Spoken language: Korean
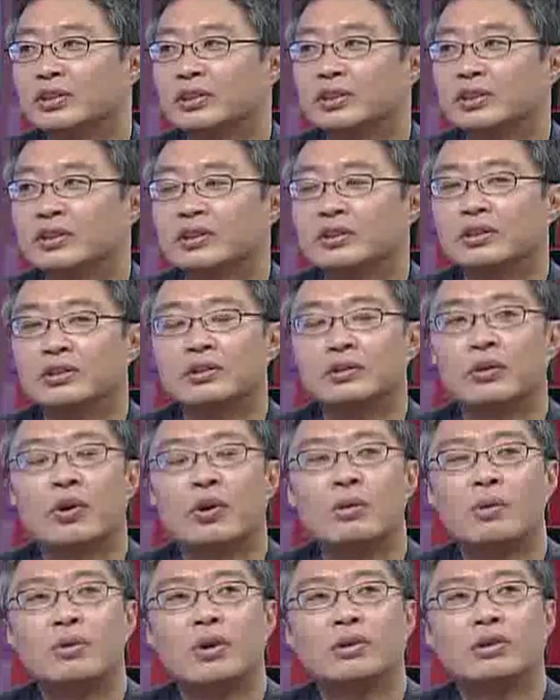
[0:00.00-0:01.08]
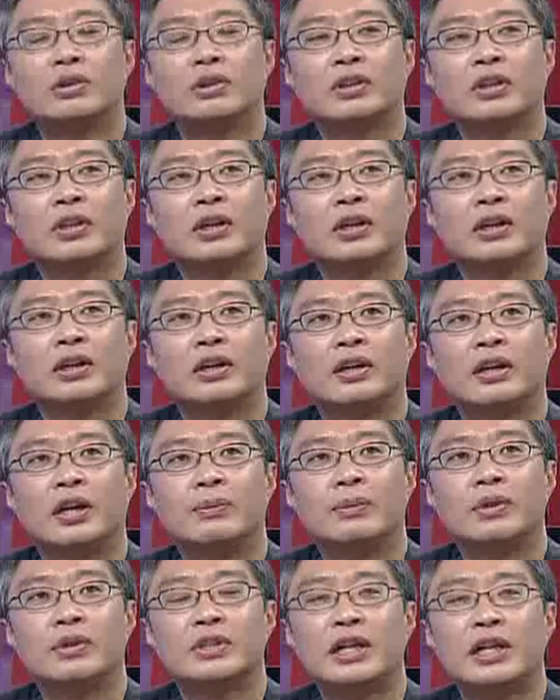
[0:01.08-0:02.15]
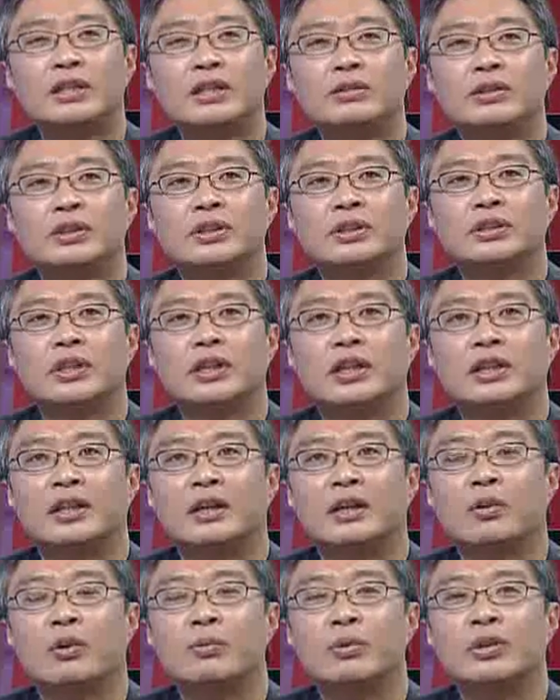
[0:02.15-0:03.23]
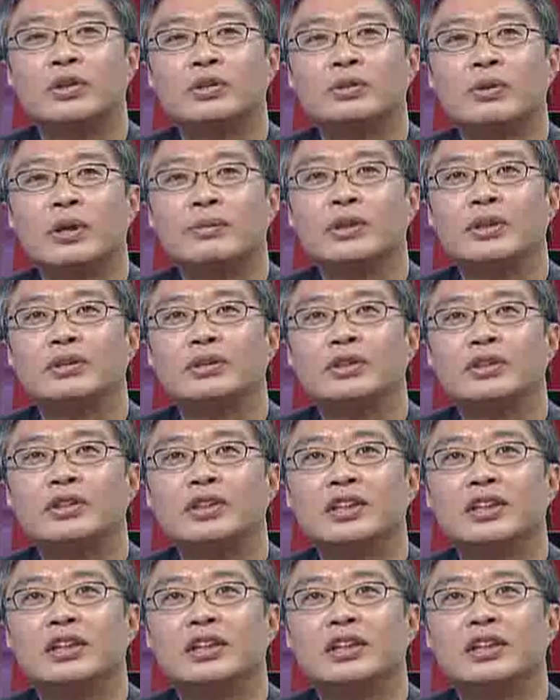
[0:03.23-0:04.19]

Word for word: 그래서 예. 농업을 어떻게 하면 살릴 수 있을까에 대한 고민을 좀 하면서